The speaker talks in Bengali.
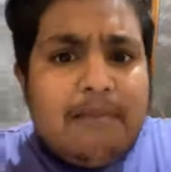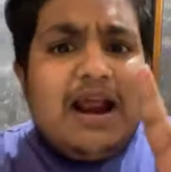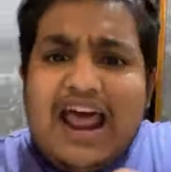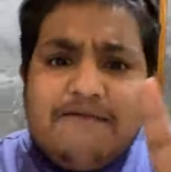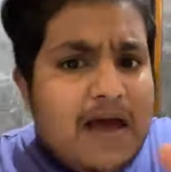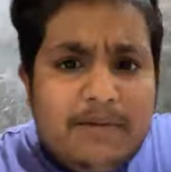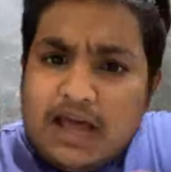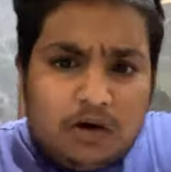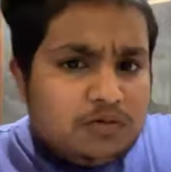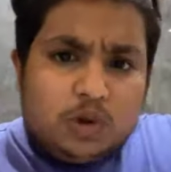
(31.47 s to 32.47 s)
আমার লাইফে আমি
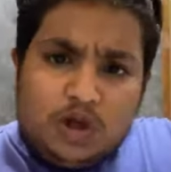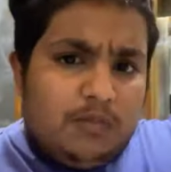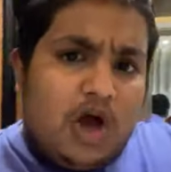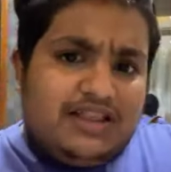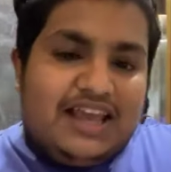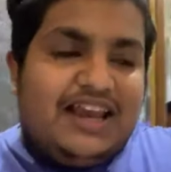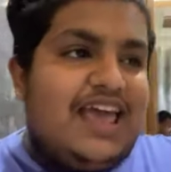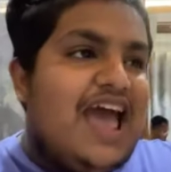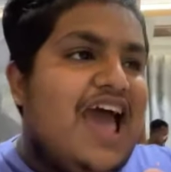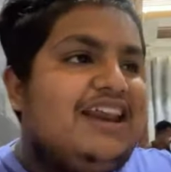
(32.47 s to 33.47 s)
এরকম সুন্দর ব্লগ দেখি না
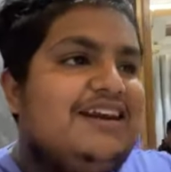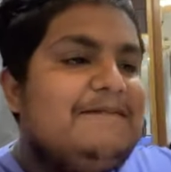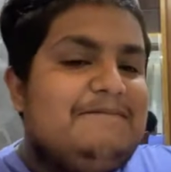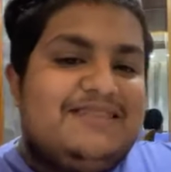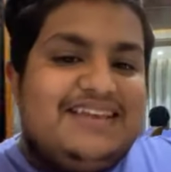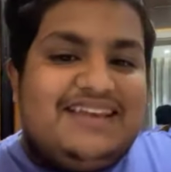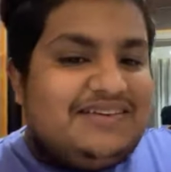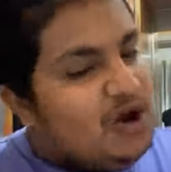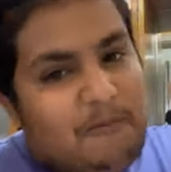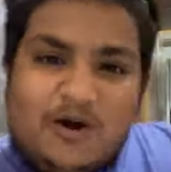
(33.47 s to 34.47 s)
আর
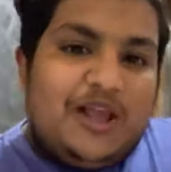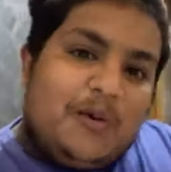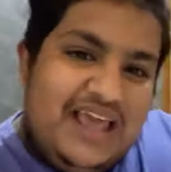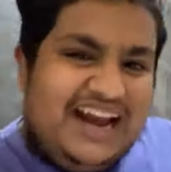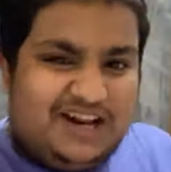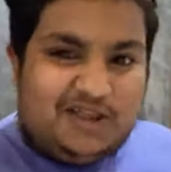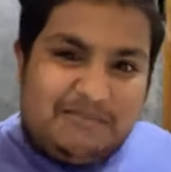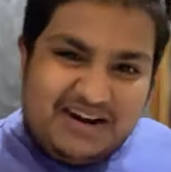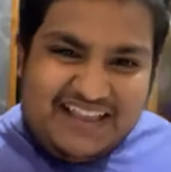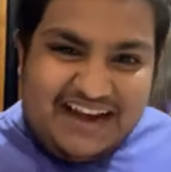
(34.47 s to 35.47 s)
সব কথা কইলে এলে তো
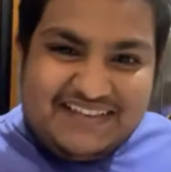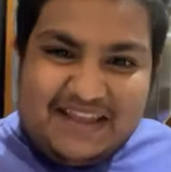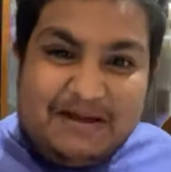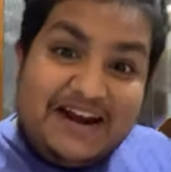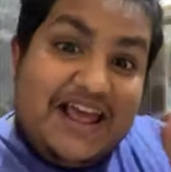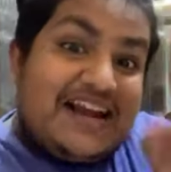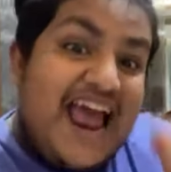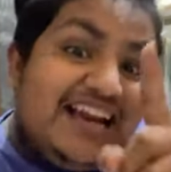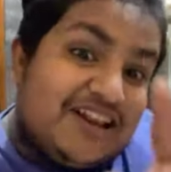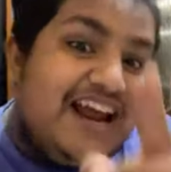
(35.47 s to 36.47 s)
আপনারা জানিয়ে যাবেন
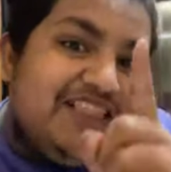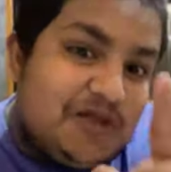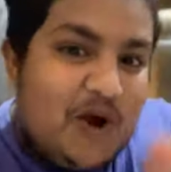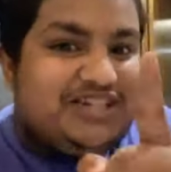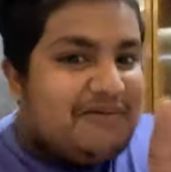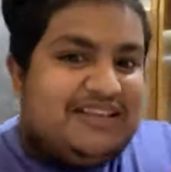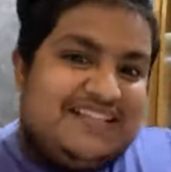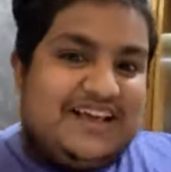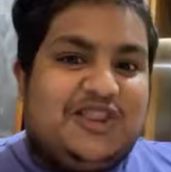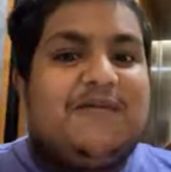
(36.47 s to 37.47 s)
কালকে হয়তো দশটা বাজে
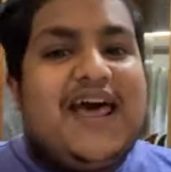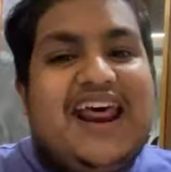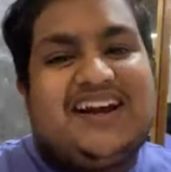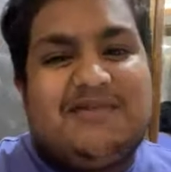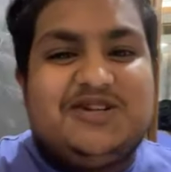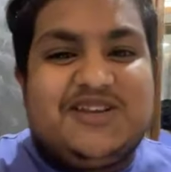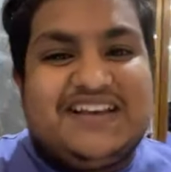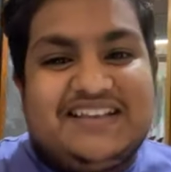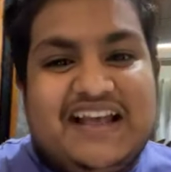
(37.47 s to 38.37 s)
দেখতে হবে আর একটা বিষয় কি